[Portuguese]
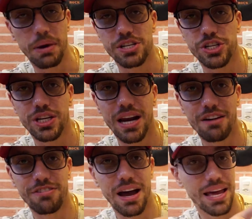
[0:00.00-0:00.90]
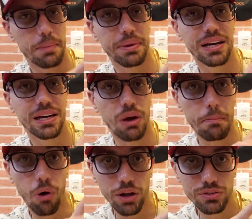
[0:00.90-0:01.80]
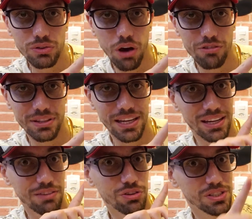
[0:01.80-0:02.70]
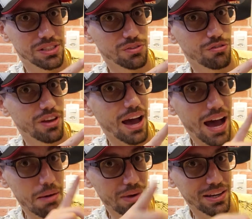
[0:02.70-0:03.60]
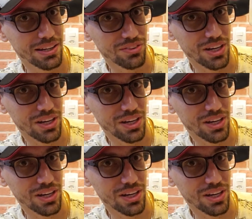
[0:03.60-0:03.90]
a gente gravar ela pegando a moto nova dela, que vocês vão ver amanhã no